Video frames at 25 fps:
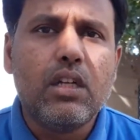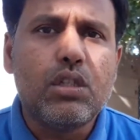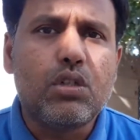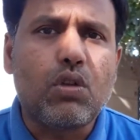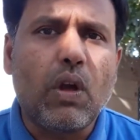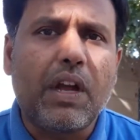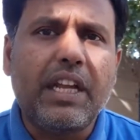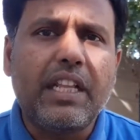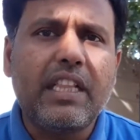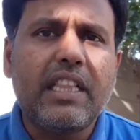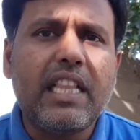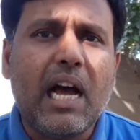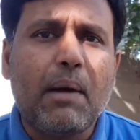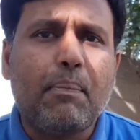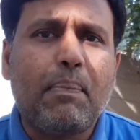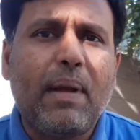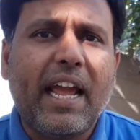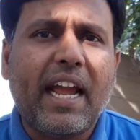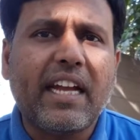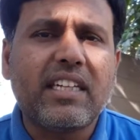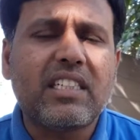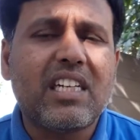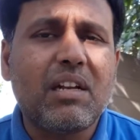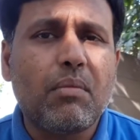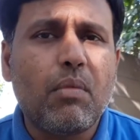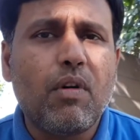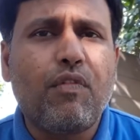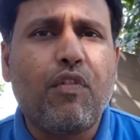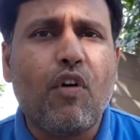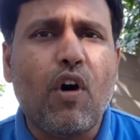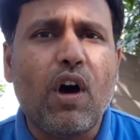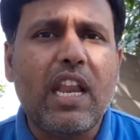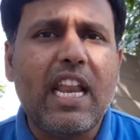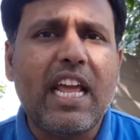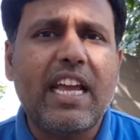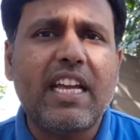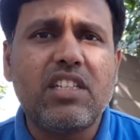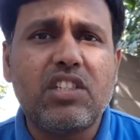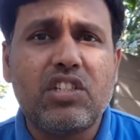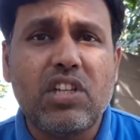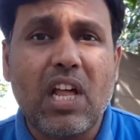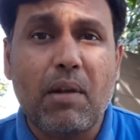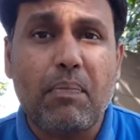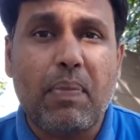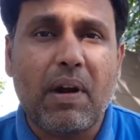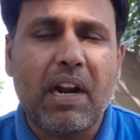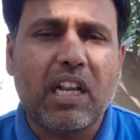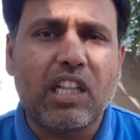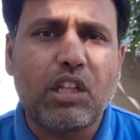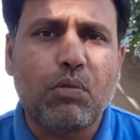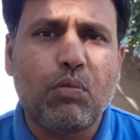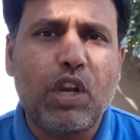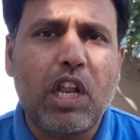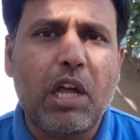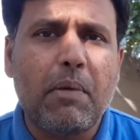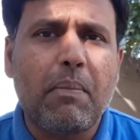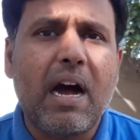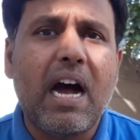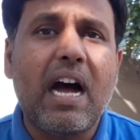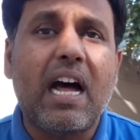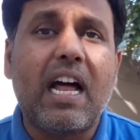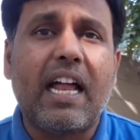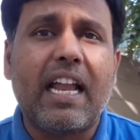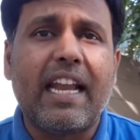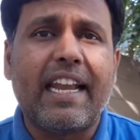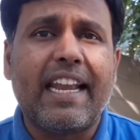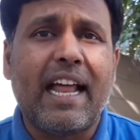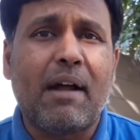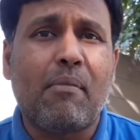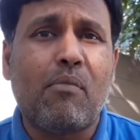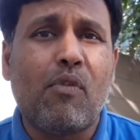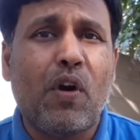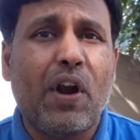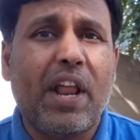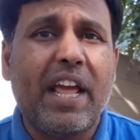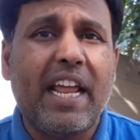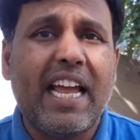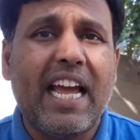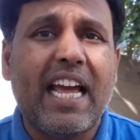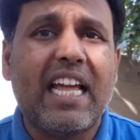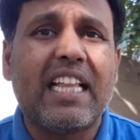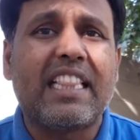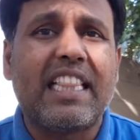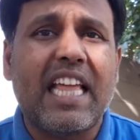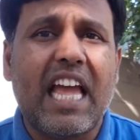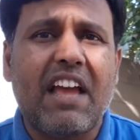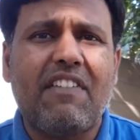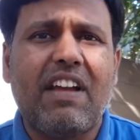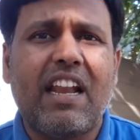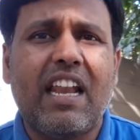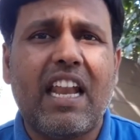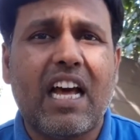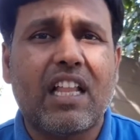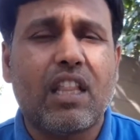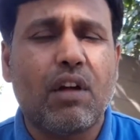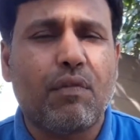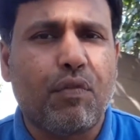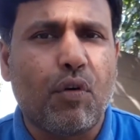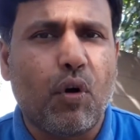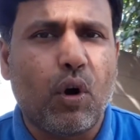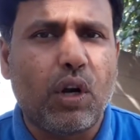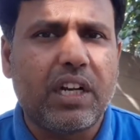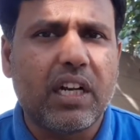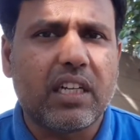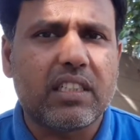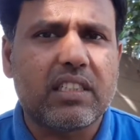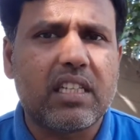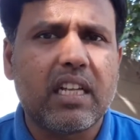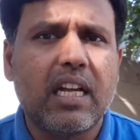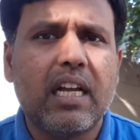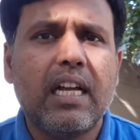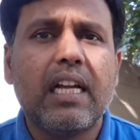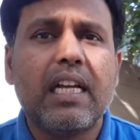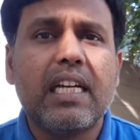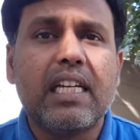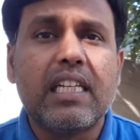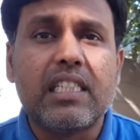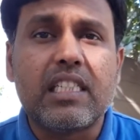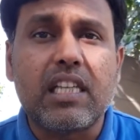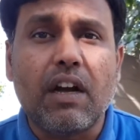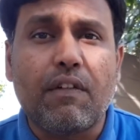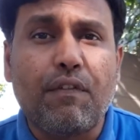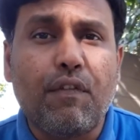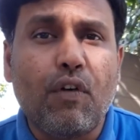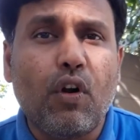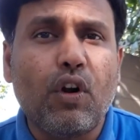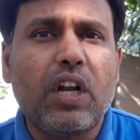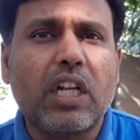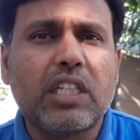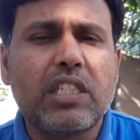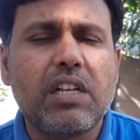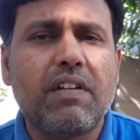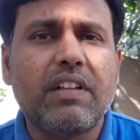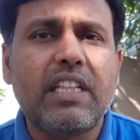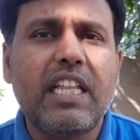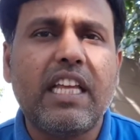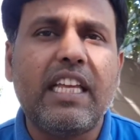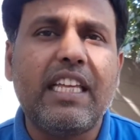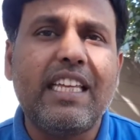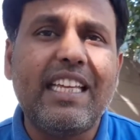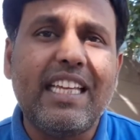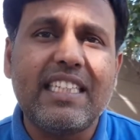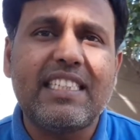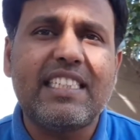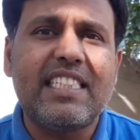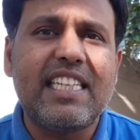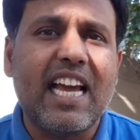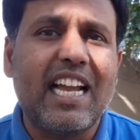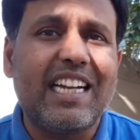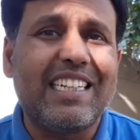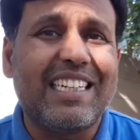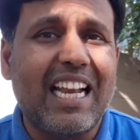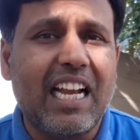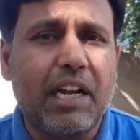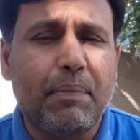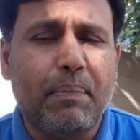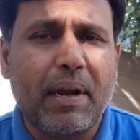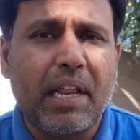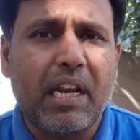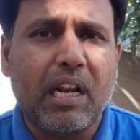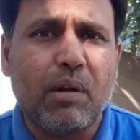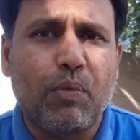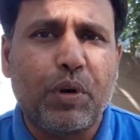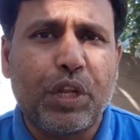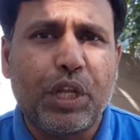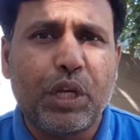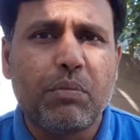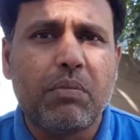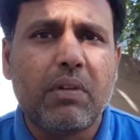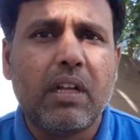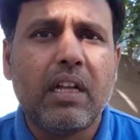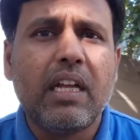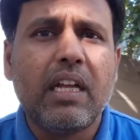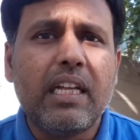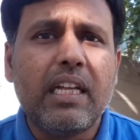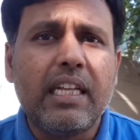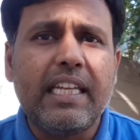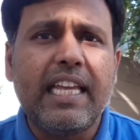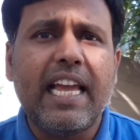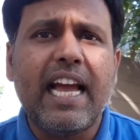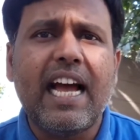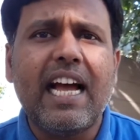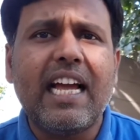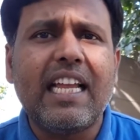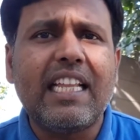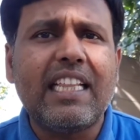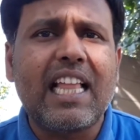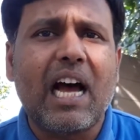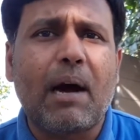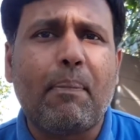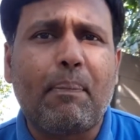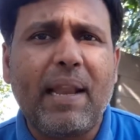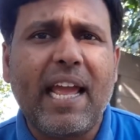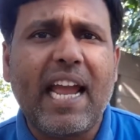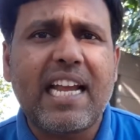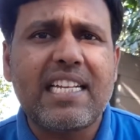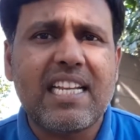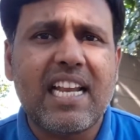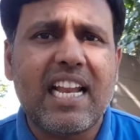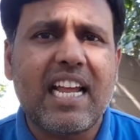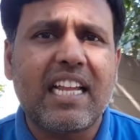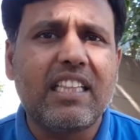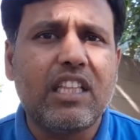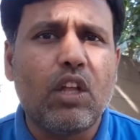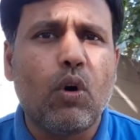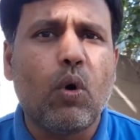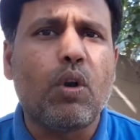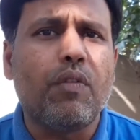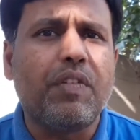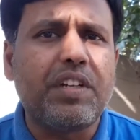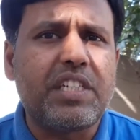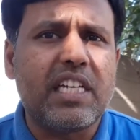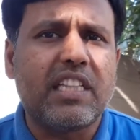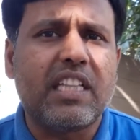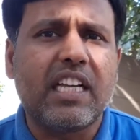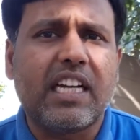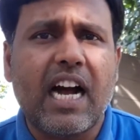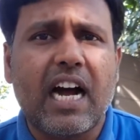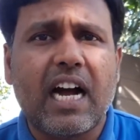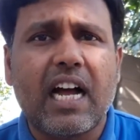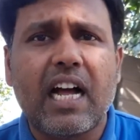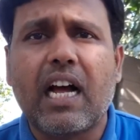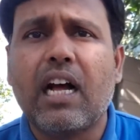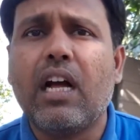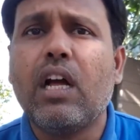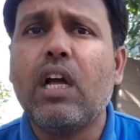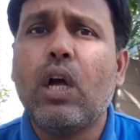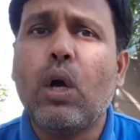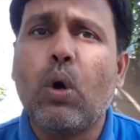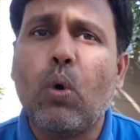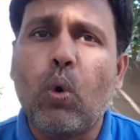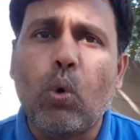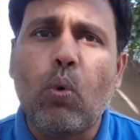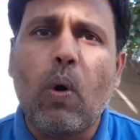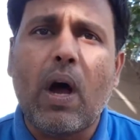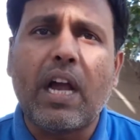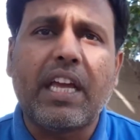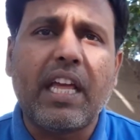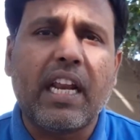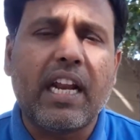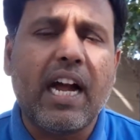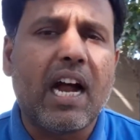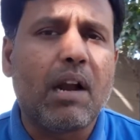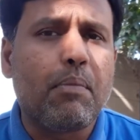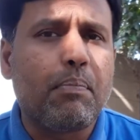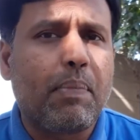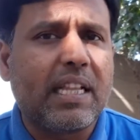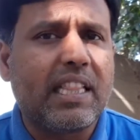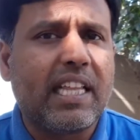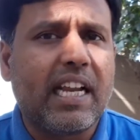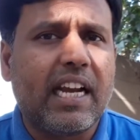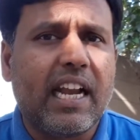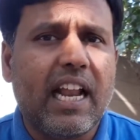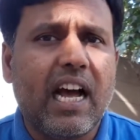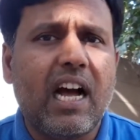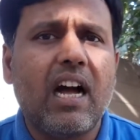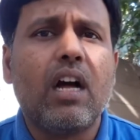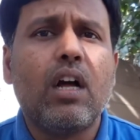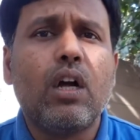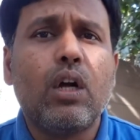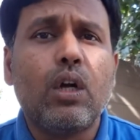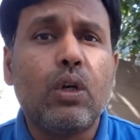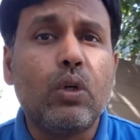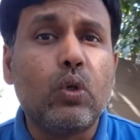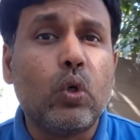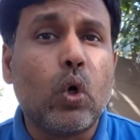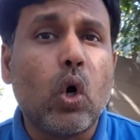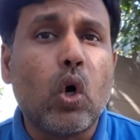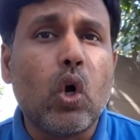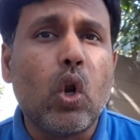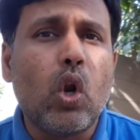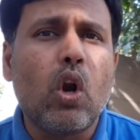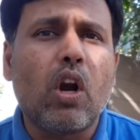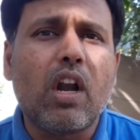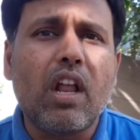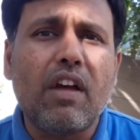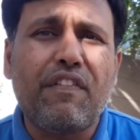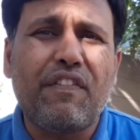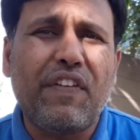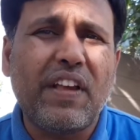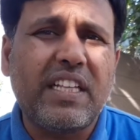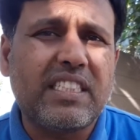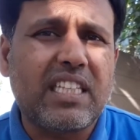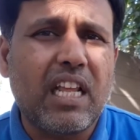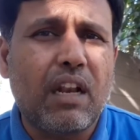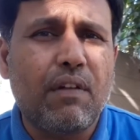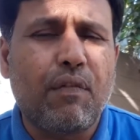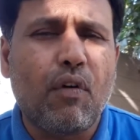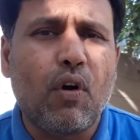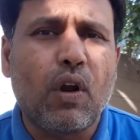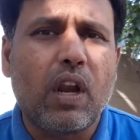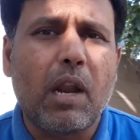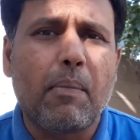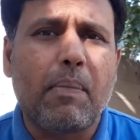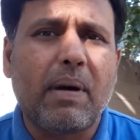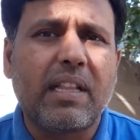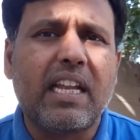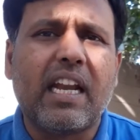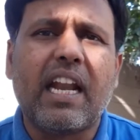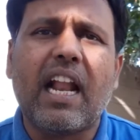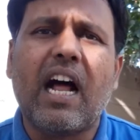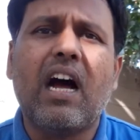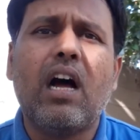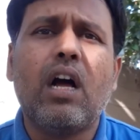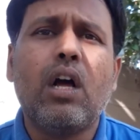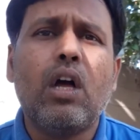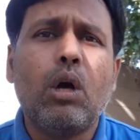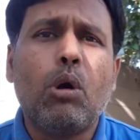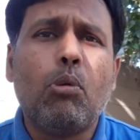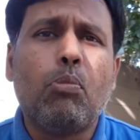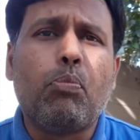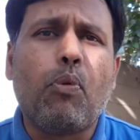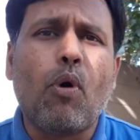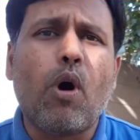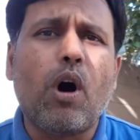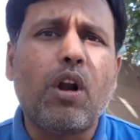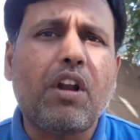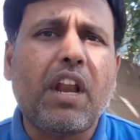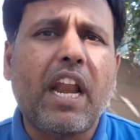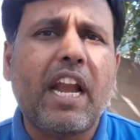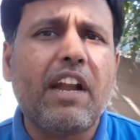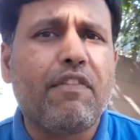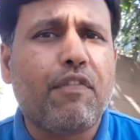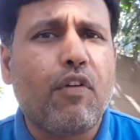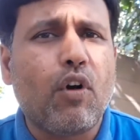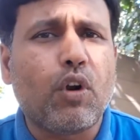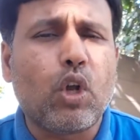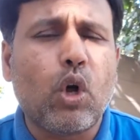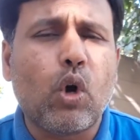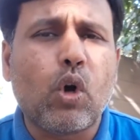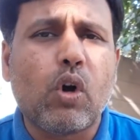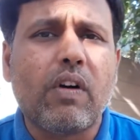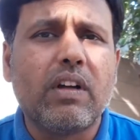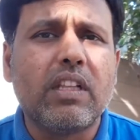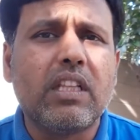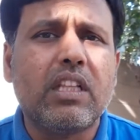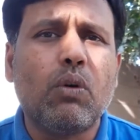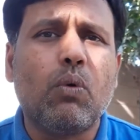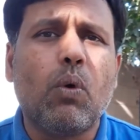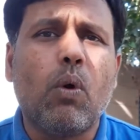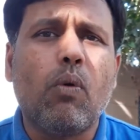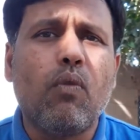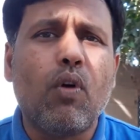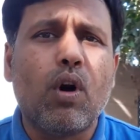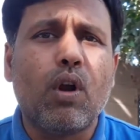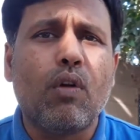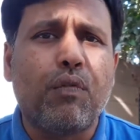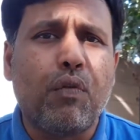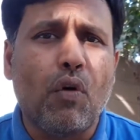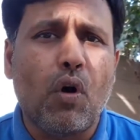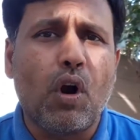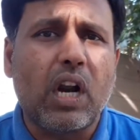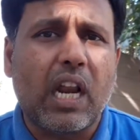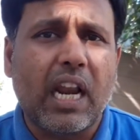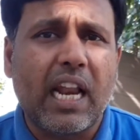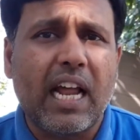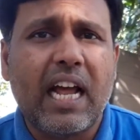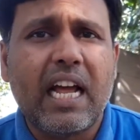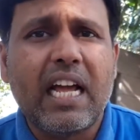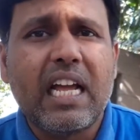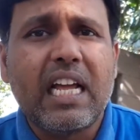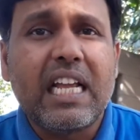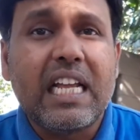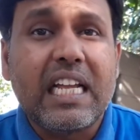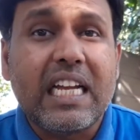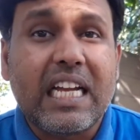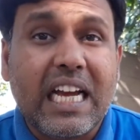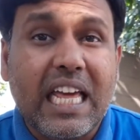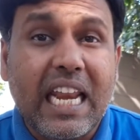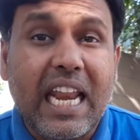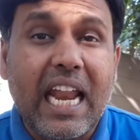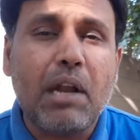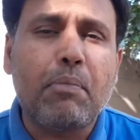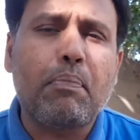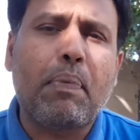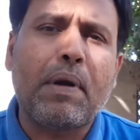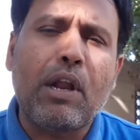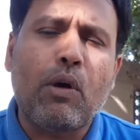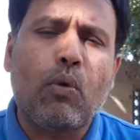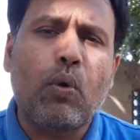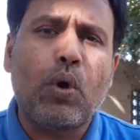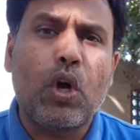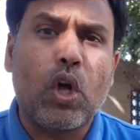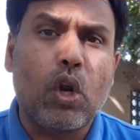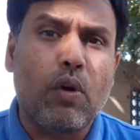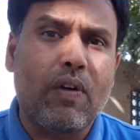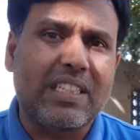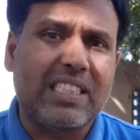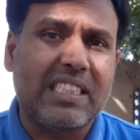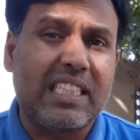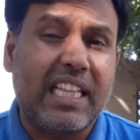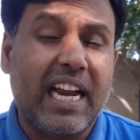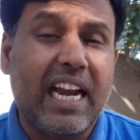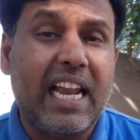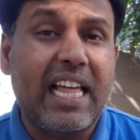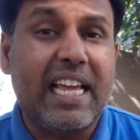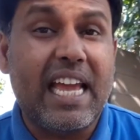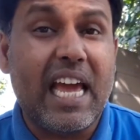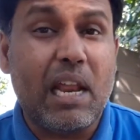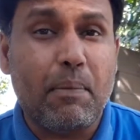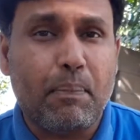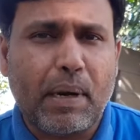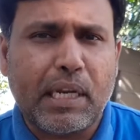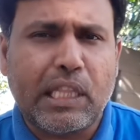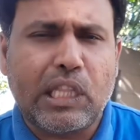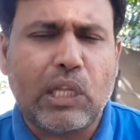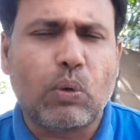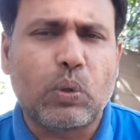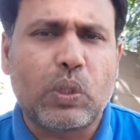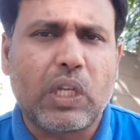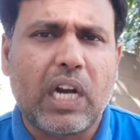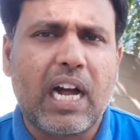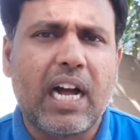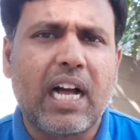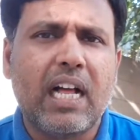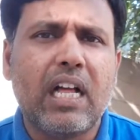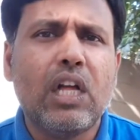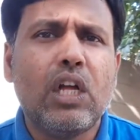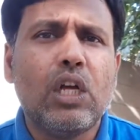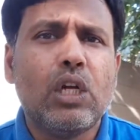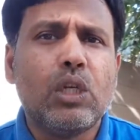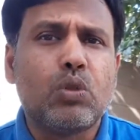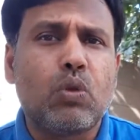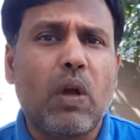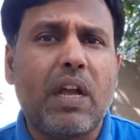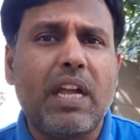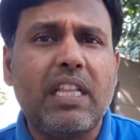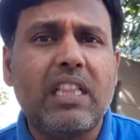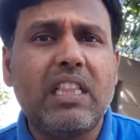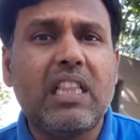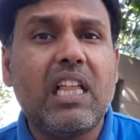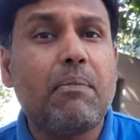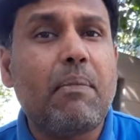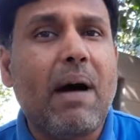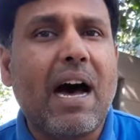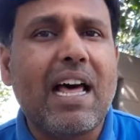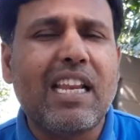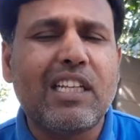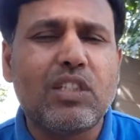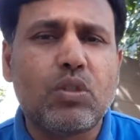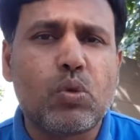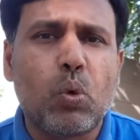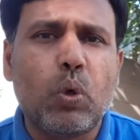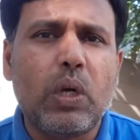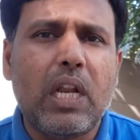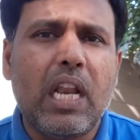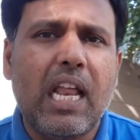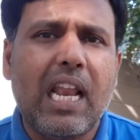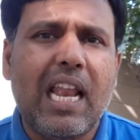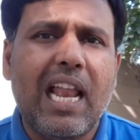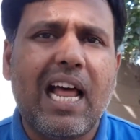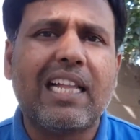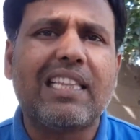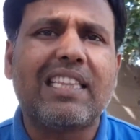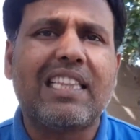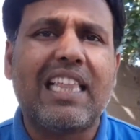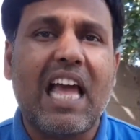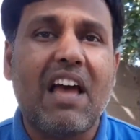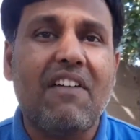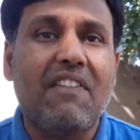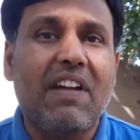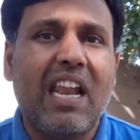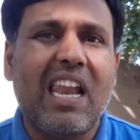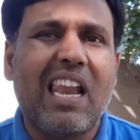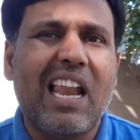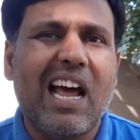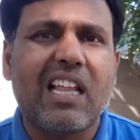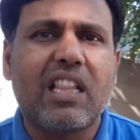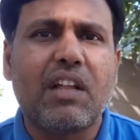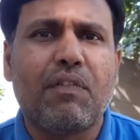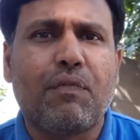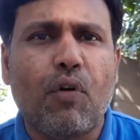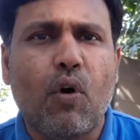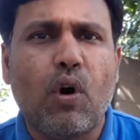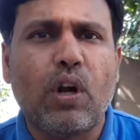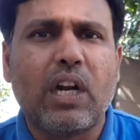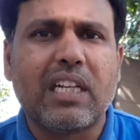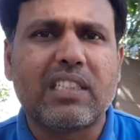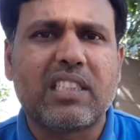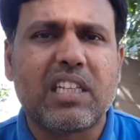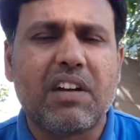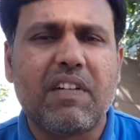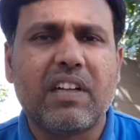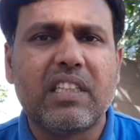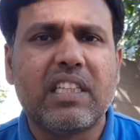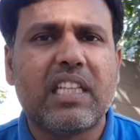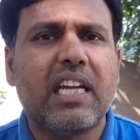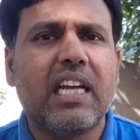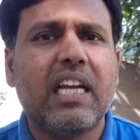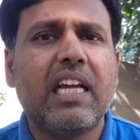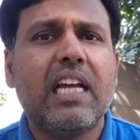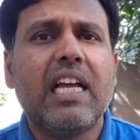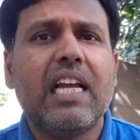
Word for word: ஸோ இந்த அப்ளிகேஷன் நம்ம ஃபோனில் இன்ஸ்டால் பண்ணுறது மூலிமா நம்மளுடைய தேவையில்லாத ஃபோல்டர்ஸ் சப் ஃபோல்டர்ஸை வந்து ஈஸியாக டெலிட் பண்ணிட முடியும் ஏன் இந்த அப்ளிகேஷனை இந்த ஒரு விஷயத்துக்காக உருவாக்கியிருக்காங்கன்னு பார்த்தீங்கன்னா கூகுளோட ஃபிக்சல் ஃபோனில் பார்த்தீங்கன்னா போர்ட்ரேட் ஃபோட்டோவுக்கு வந்து ஒவ்வொரு ஃபோல்டரை க்ரியேட் பண்ணக்கூடிய ஒரு வசதிகளை ஏற்படுத்தி கொடுத்துருக்காங்க ஸோ இந்த மாதிரி சூழ்நிலையில் தேவையில்லாத ஃபோல்டர்ஸை வந்து